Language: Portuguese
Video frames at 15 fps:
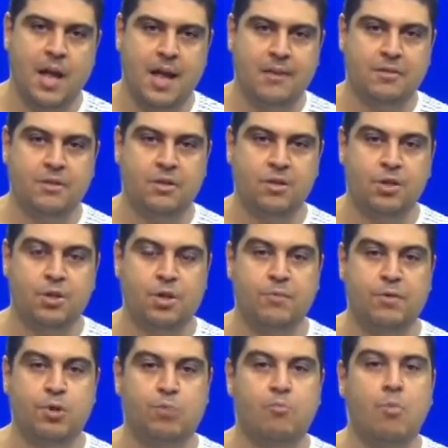É isso que a gente
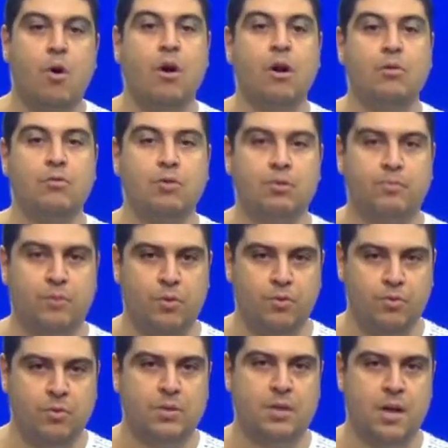chama de modo de
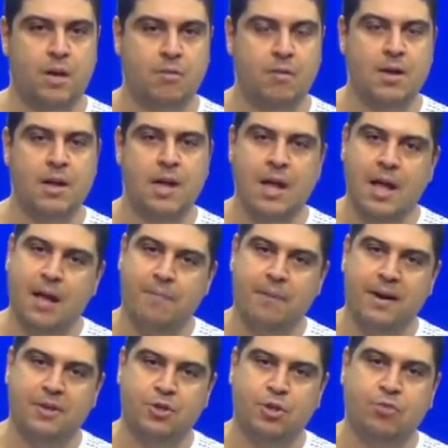produção. É a
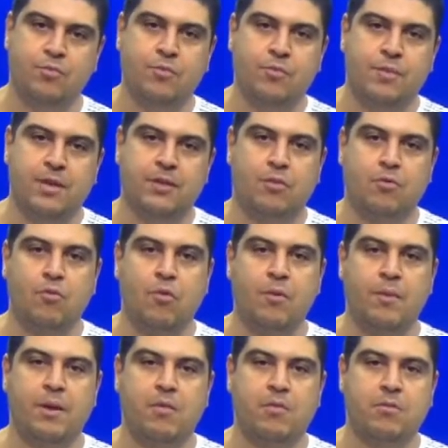partir do momento que o
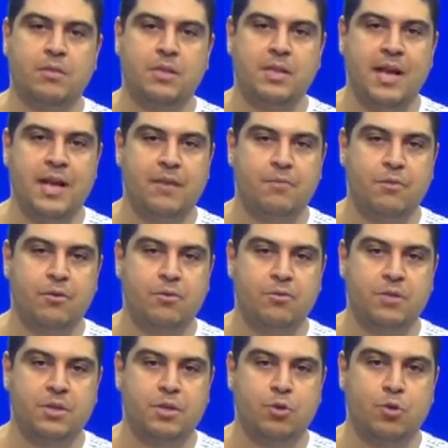homem consegue
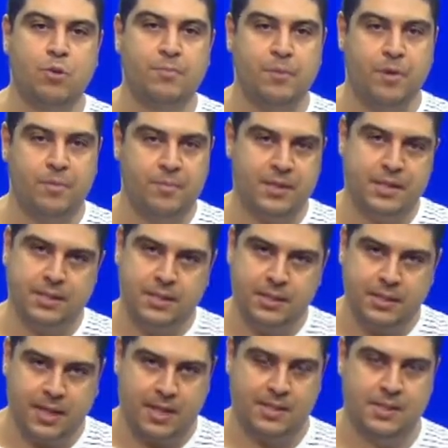produzir sua própria
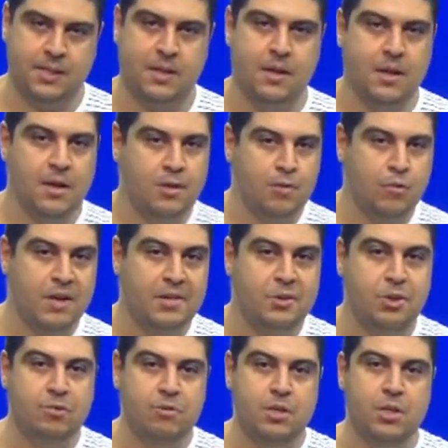existência. No
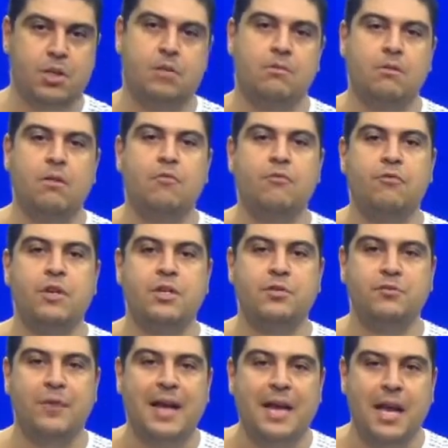Egito Antigo não foi
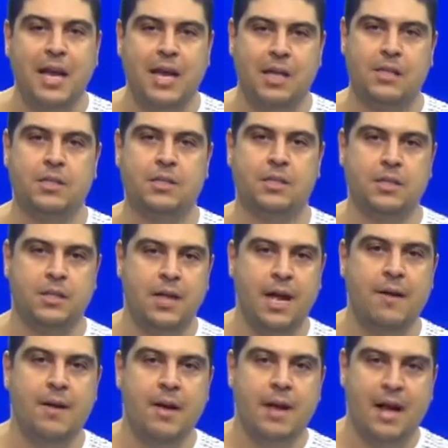diferente,
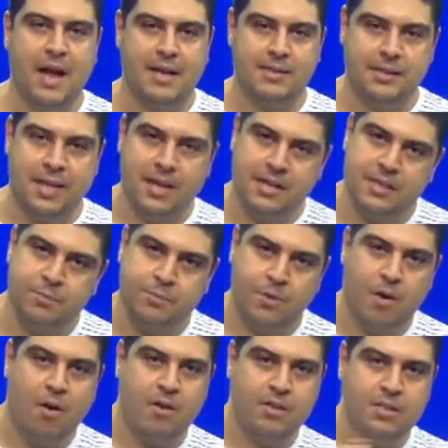né? As terras
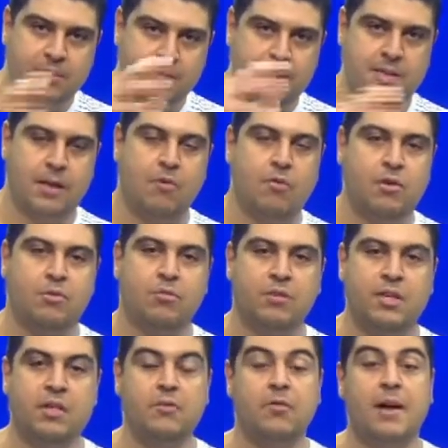próximas ao rio
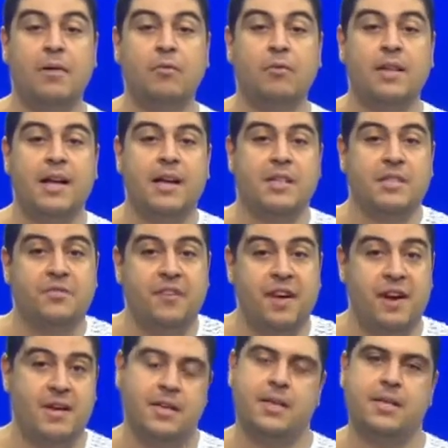Nilo eram terras
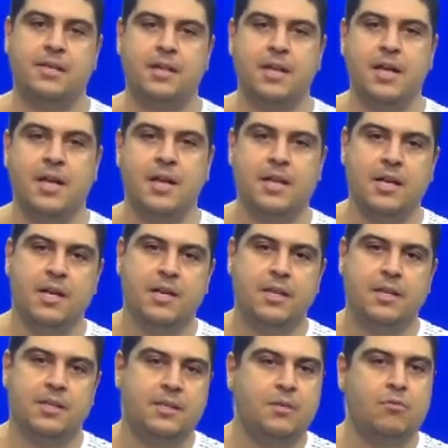férteis e
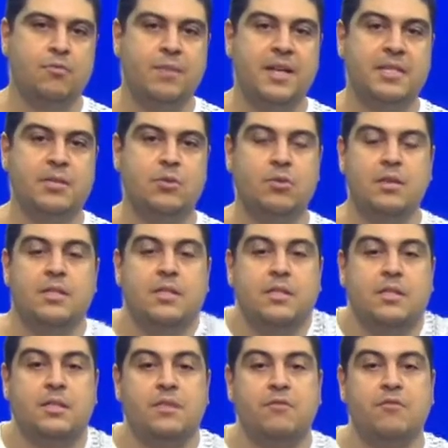ali se começou a se
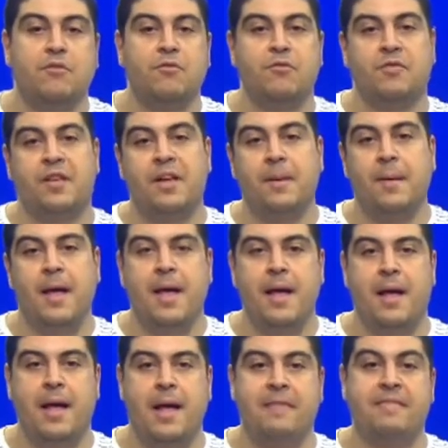desenvolver
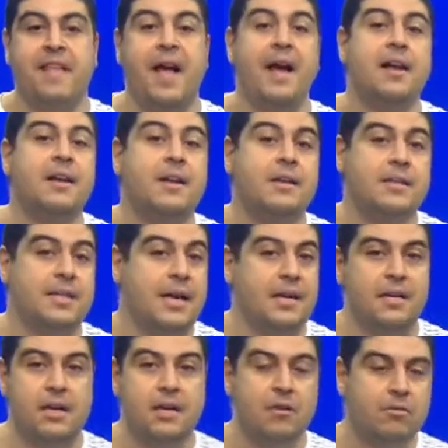é, é, técnicas
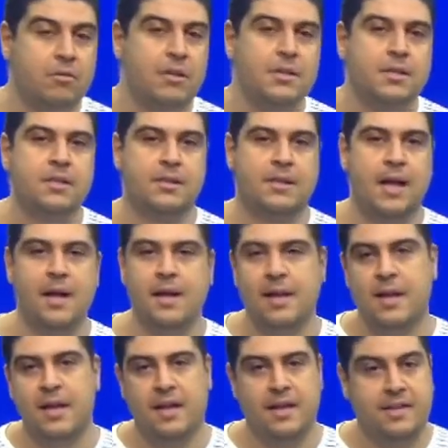agrícolas, né?
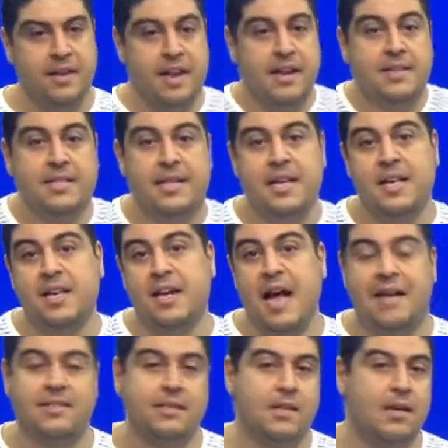Entre elas a
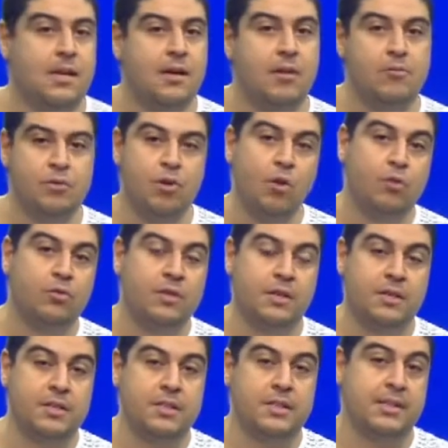irrigação e
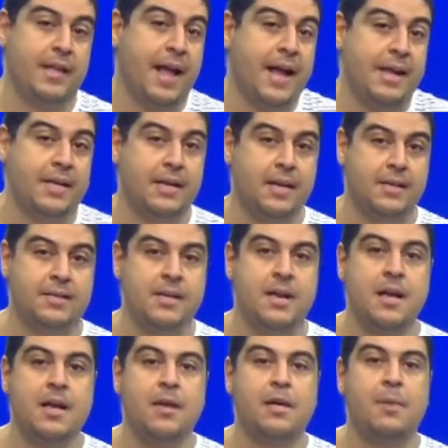outras técnicas
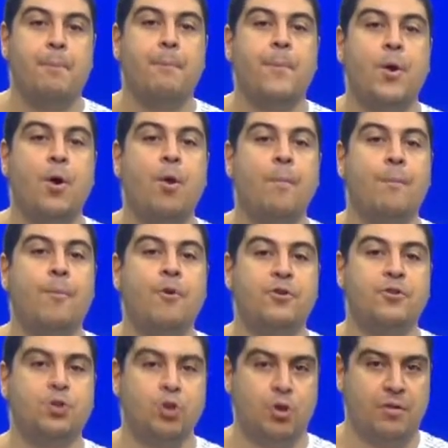que
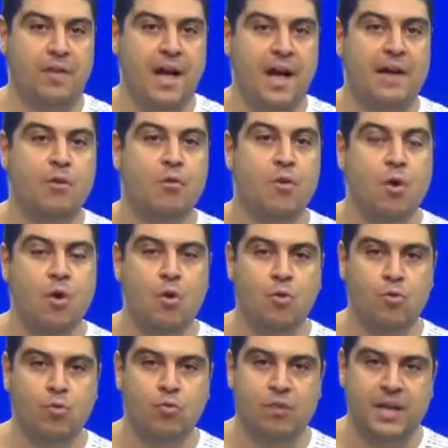proporcionaram
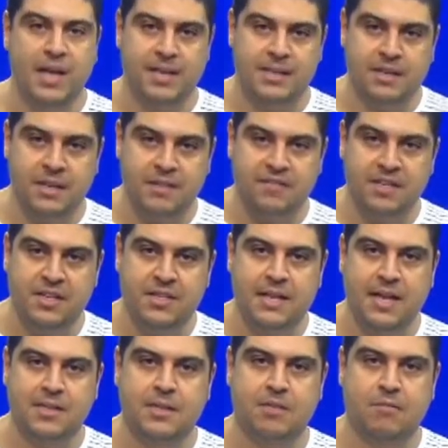com que a
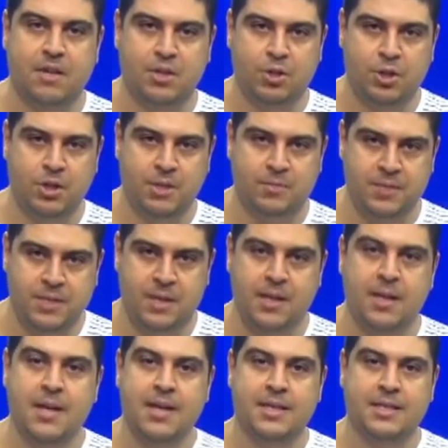civilização egípcia
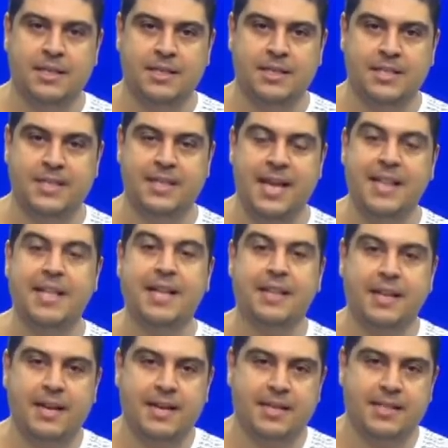se
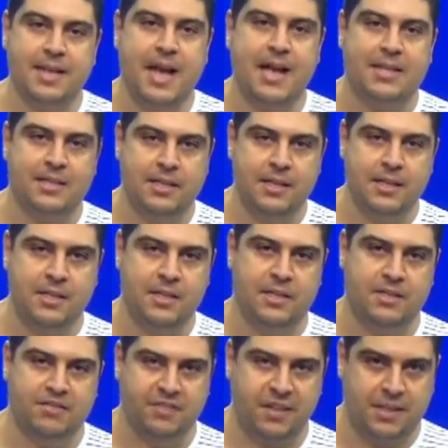sedentarizasse e ali
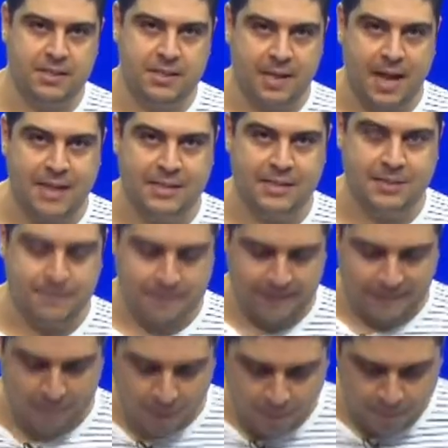se fixasse,
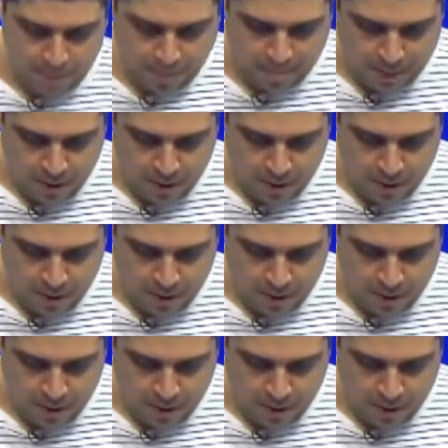tá bom?